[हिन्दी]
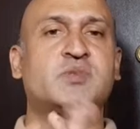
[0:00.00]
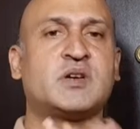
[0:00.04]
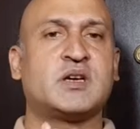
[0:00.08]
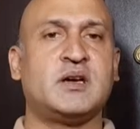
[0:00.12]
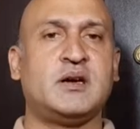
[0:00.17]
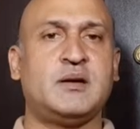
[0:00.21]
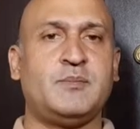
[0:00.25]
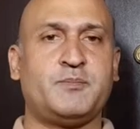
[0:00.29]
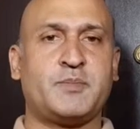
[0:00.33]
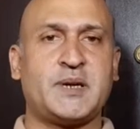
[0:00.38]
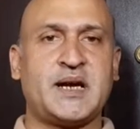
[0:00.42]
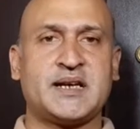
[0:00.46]

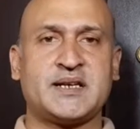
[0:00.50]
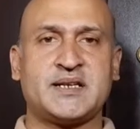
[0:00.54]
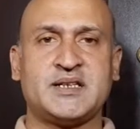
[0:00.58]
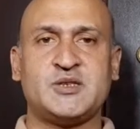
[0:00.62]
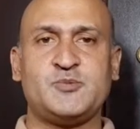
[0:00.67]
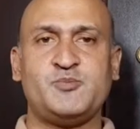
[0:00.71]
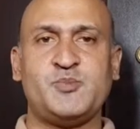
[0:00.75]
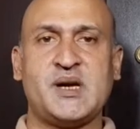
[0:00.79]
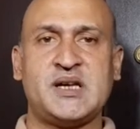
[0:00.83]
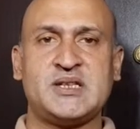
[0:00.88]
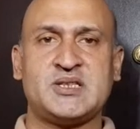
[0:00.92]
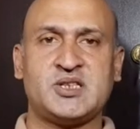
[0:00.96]
के
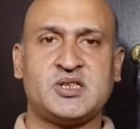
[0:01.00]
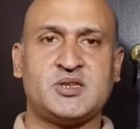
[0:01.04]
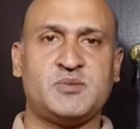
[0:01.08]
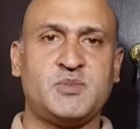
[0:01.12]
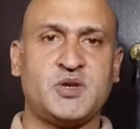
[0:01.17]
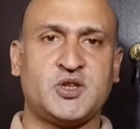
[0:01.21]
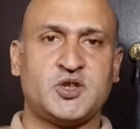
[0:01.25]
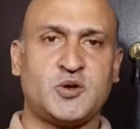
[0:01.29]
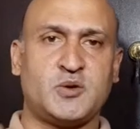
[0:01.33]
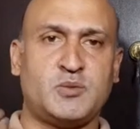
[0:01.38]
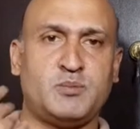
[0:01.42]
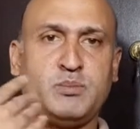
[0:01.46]
प्रैक्टिस मैचेस
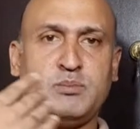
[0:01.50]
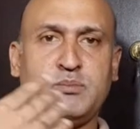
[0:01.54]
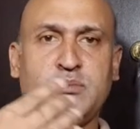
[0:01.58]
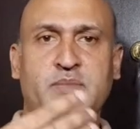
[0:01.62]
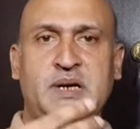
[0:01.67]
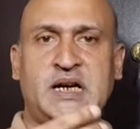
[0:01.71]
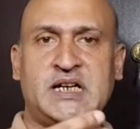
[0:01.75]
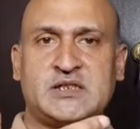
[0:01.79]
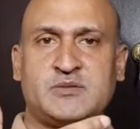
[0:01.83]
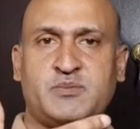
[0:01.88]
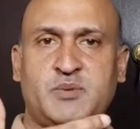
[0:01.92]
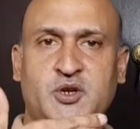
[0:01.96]
में तो
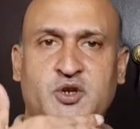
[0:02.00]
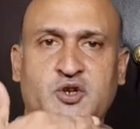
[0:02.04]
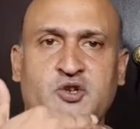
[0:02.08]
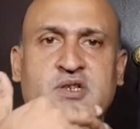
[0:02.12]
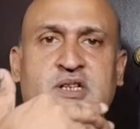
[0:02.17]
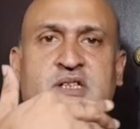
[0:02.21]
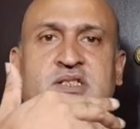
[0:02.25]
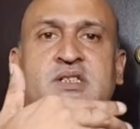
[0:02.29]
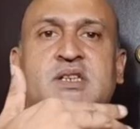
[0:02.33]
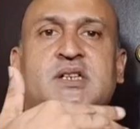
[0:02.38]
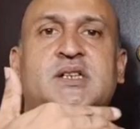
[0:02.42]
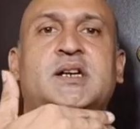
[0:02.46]
बैट्समैनों ने
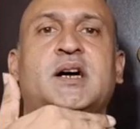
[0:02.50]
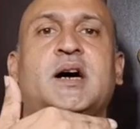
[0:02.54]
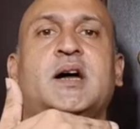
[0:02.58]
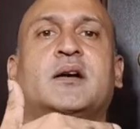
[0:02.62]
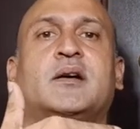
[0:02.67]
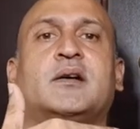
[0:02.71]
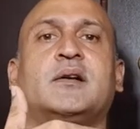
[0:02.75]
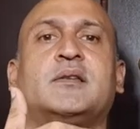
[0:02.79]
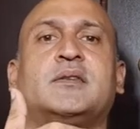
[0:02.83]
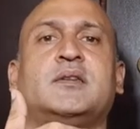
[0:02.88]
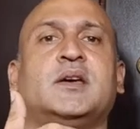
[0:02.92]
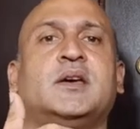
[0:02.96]
अच्छी
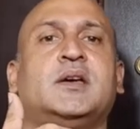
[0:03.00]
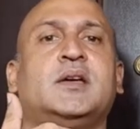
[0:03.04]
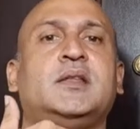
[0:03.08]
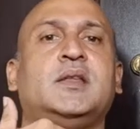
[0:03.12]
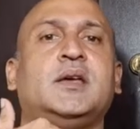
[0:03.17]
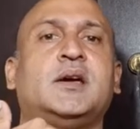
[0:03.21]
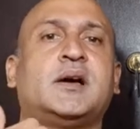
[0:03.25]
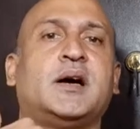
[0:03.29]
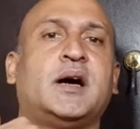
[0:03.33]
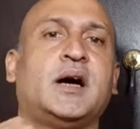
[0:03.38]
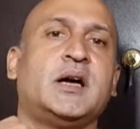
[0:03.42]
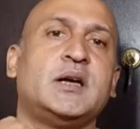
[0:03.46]
कारकर्दगी
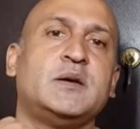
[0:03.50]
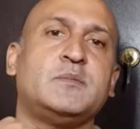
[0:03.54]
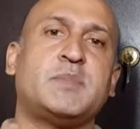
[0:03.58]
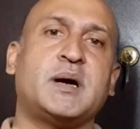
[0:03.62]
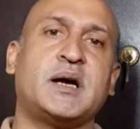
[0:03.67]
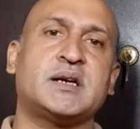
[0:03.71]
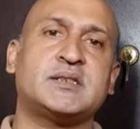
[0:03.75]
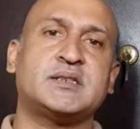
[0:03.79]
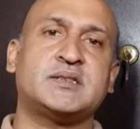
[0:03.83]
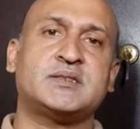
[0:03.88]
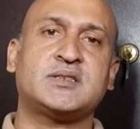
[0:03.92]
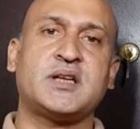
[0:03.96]
दिखाई
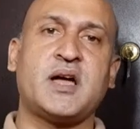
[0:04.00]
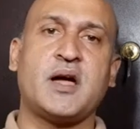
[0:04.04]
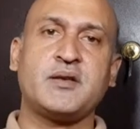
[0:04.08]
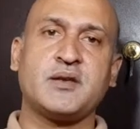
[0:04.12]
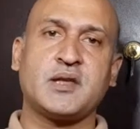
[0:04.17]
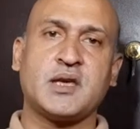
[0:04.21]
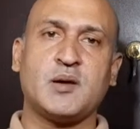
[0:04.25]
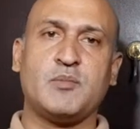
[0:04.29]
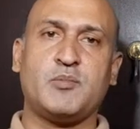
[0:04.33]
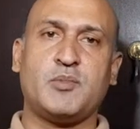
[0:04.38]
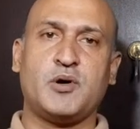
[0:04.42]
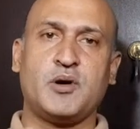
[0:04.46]
पाकिस्तान
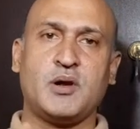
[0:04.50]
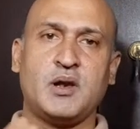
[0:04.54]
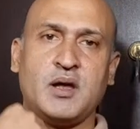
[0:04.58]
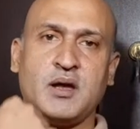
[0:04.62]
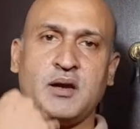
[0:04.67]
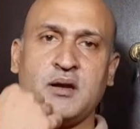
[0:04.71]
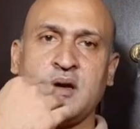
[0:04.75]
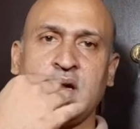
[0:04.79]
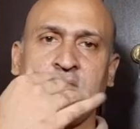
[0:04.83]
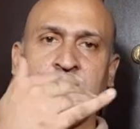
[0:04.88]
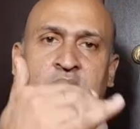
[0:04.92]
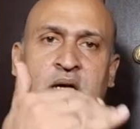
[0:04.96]
के
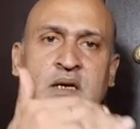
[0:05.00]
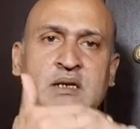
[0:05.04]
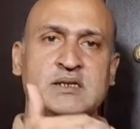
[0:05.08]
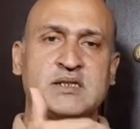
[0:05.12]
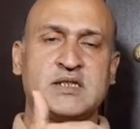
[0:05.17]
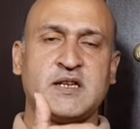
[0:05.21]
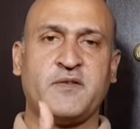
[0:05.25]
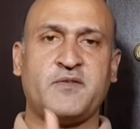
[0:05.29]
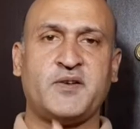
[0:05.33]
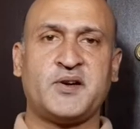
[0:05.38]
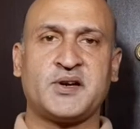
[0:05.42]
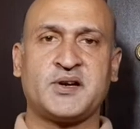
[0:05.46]
बॉलर
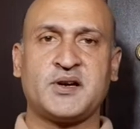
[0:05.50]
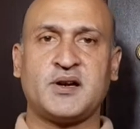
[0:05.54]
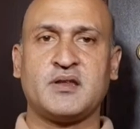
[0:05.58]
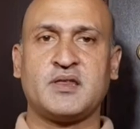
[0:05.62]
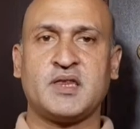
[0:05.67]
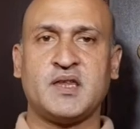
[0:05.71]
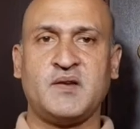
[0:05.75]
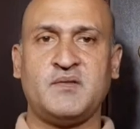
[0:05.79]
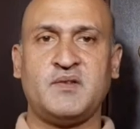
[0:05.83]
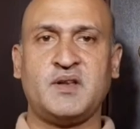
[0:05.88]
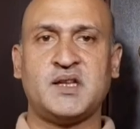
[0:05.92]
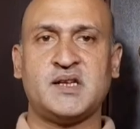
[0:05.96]
सफ़र
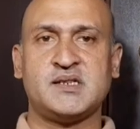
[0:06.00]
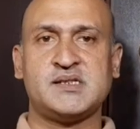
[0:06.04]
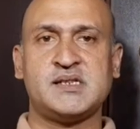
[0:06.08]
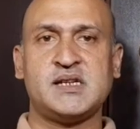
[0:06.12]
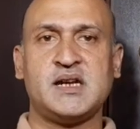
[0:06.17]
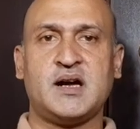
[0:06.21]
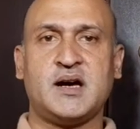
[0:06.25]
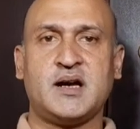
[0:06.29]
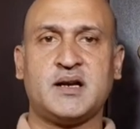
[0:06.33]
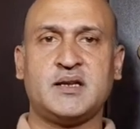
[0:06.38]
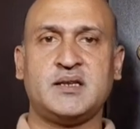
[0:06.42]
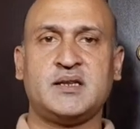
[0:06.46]
करते हुए नज़र
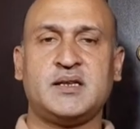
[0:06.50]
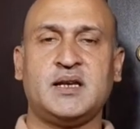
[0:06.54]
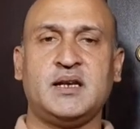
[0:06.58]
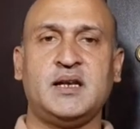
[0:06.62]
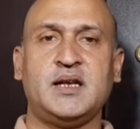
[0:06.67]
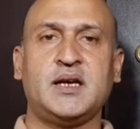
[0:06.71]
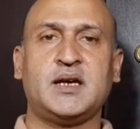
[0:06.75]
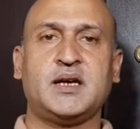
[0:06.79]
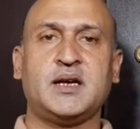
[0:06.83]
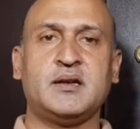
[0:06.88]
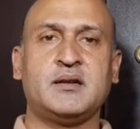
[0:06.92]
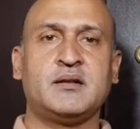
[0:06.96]
आ रहे थे
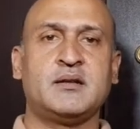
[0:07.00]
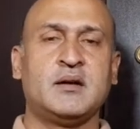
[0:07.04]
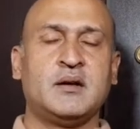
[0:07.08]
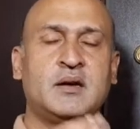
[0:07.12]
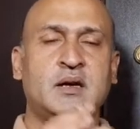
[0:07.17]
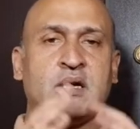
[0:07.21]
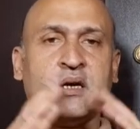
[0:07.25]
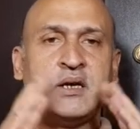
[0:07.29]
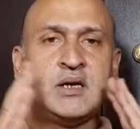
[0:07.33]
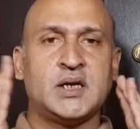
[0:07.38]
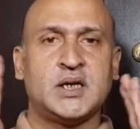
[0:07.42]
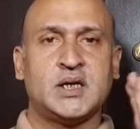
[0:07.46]
लेकिन
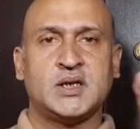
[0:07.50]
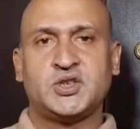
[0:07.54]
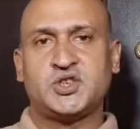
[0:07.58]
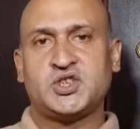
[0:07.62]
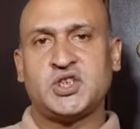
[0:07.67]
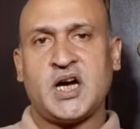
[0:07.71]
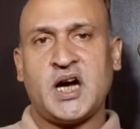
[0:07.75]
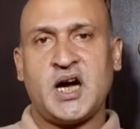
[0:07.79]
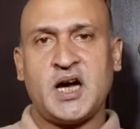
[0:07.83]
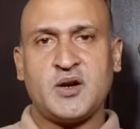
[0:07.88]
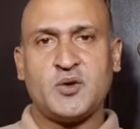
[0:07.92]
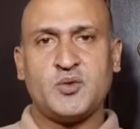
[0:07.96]

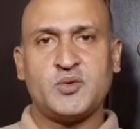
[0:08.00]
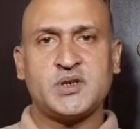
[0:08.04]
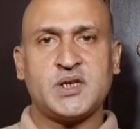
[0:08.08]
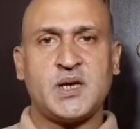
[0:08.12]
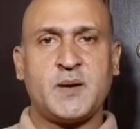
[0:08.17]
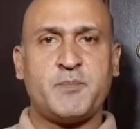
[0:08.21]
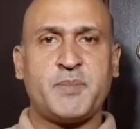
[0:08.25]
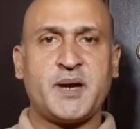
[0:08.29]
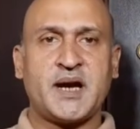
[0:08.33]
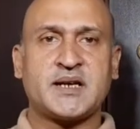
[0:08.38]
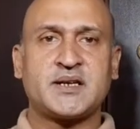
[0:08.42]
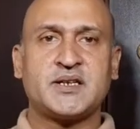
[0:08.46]
चार रोज़ा
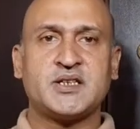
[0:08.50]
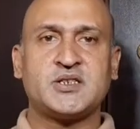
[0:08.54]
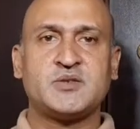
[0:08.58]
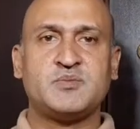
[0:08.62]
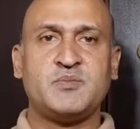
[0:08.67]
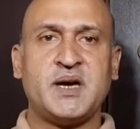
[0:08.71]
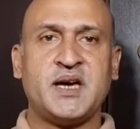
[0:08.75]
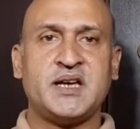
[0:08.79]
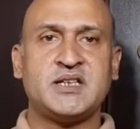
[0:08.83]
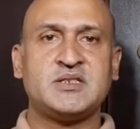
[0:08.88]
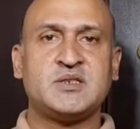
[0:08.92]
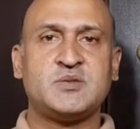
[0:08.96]
प्रैक्टिस
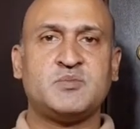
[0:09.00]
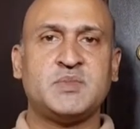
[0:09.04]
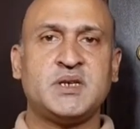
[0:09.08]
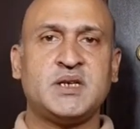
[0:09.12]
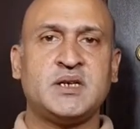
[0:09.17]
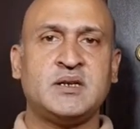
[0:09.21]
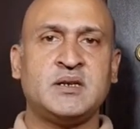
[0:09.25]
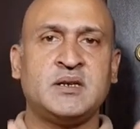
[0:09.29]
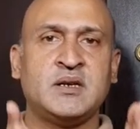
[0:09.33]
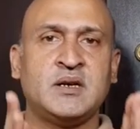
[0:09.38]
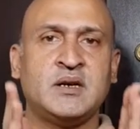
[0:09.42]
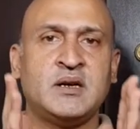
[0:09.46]
मैच
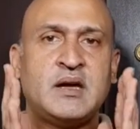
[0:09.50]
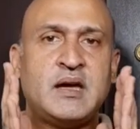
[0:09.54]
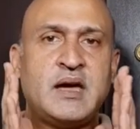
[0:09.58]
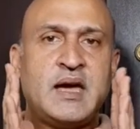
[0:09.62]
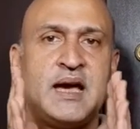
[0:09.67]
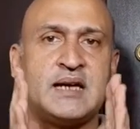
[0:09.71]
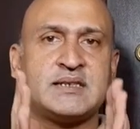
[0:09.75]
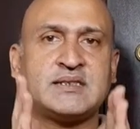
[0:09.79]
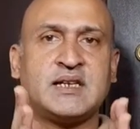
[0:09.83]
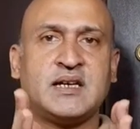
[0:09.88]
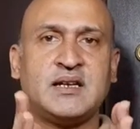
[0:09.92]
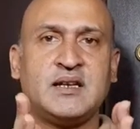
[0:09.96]
में
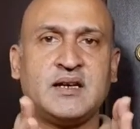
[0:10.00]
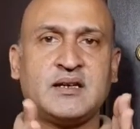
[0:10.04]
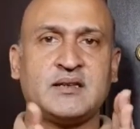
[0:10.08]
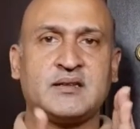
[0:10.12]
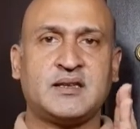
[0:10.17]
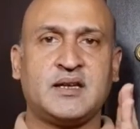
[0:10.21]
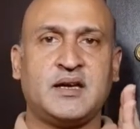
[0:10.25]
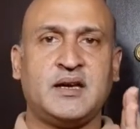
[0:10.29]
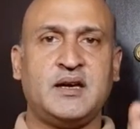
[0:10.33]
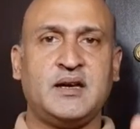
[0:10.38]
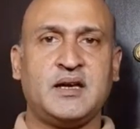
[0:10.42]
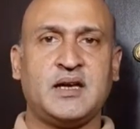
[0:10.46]
ऐसा
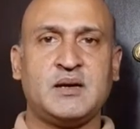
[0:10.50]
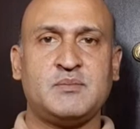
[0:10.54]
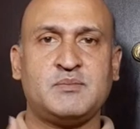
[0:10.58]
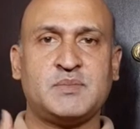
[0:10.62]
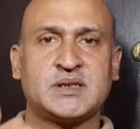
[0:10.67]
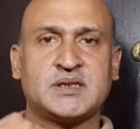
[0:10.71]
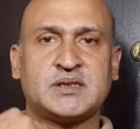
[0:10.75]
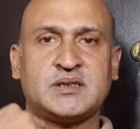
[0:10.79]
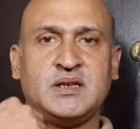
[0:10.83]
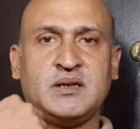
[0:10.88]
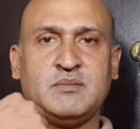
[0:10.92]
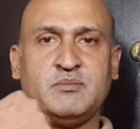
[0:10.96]
लगता है कि
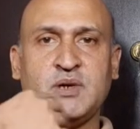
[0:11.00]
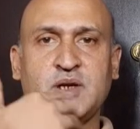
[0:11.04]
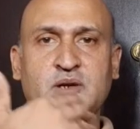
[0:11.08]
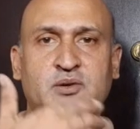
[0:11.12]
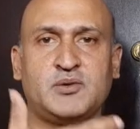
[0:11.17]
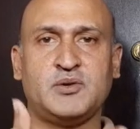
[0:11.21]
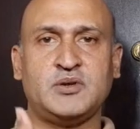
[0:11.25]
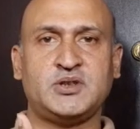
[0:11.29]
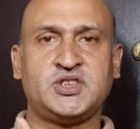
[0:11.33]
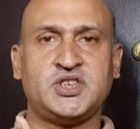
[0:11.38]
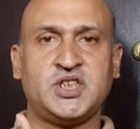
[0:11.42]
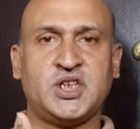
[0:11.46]
मसला
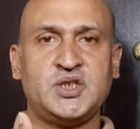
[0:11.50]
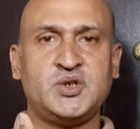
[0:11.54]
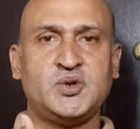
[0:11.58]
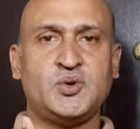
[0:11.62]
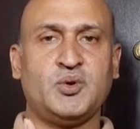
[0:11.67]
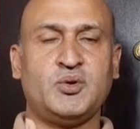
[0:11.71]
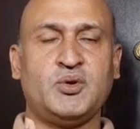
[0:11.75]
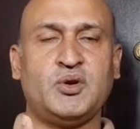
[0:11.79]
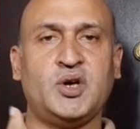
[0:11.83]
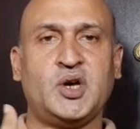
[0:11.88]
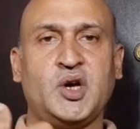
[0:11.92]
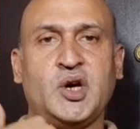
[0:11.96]
बिल्कुल चेंज
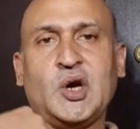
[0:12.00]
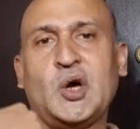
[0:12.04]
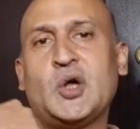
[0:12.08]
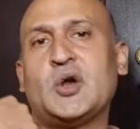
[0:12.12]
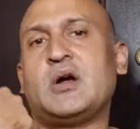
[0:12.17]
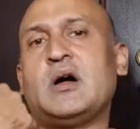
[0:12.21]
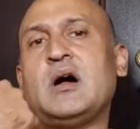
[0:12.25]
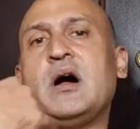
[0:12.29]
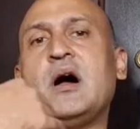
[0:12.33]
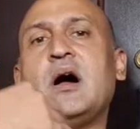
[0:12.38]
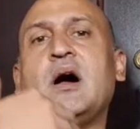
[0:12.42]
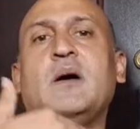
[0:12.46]
हो गया
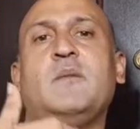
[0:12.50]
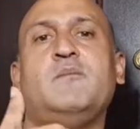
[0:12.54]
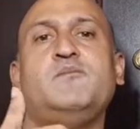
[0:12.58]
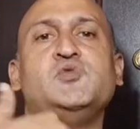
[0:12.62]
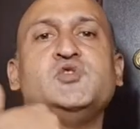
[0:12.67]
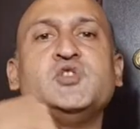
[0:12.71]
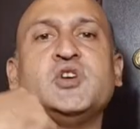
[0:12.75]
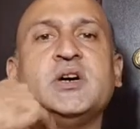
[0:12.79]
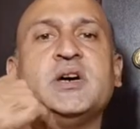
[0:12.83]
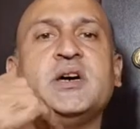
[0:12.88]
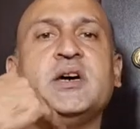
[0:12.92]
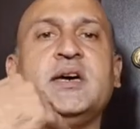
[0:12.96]
और अब
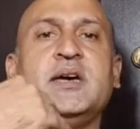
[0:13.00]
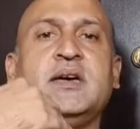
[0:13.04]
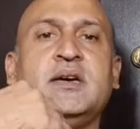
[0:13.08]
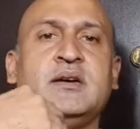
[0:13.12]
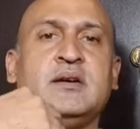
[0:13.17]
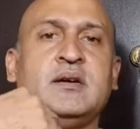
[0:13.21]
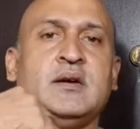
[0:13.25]
जो है